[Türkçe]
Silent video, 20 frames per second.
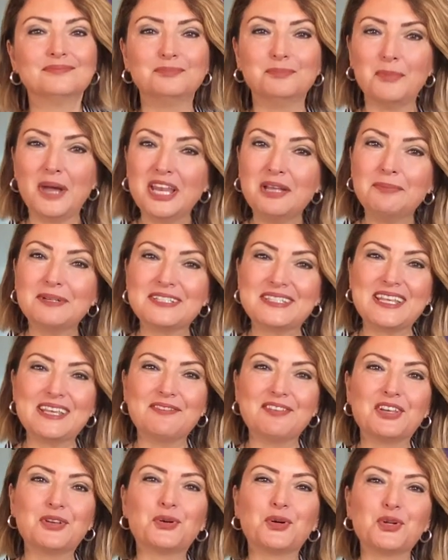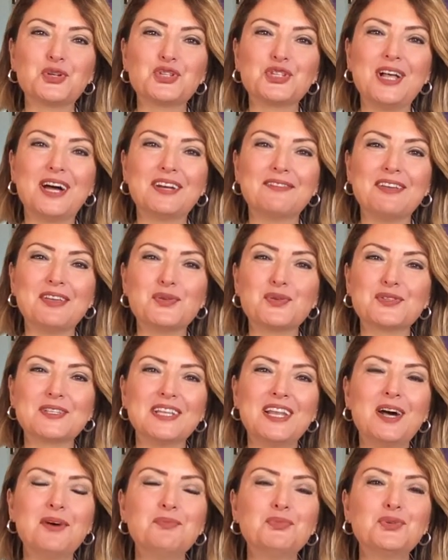Merhaba sevgili koçlar ve
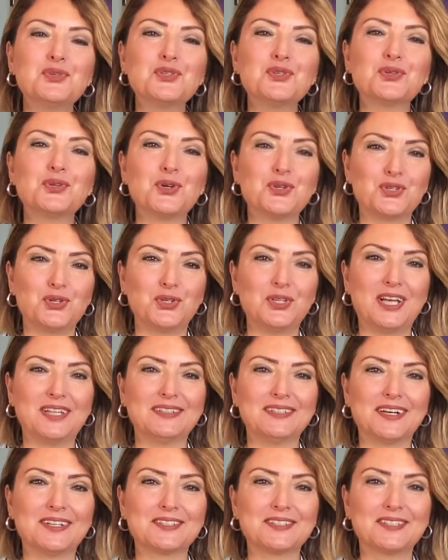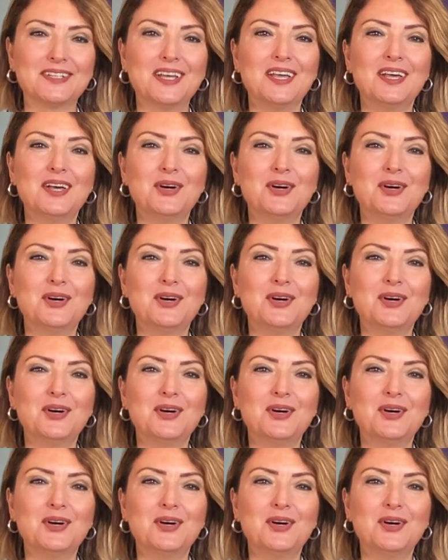yükselen burcu koç olanlar.